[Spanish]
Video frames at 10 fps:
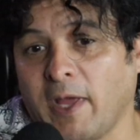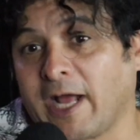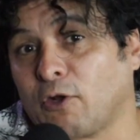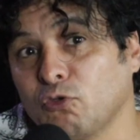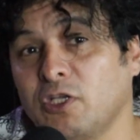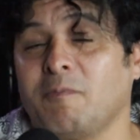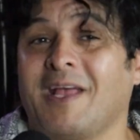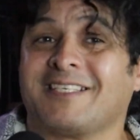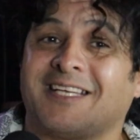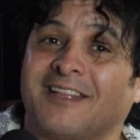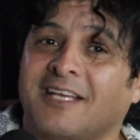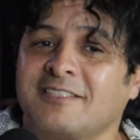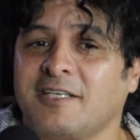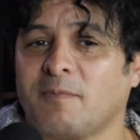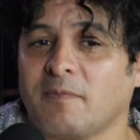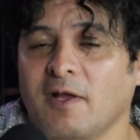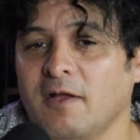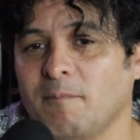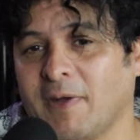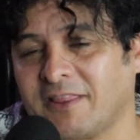Veracruz y mi ascendencia
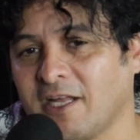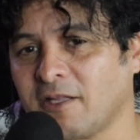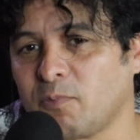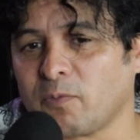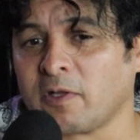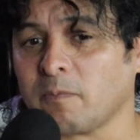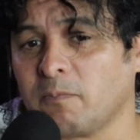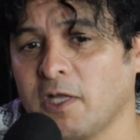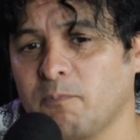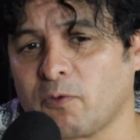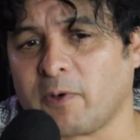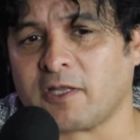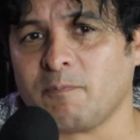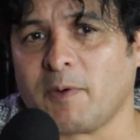materna por, por parte de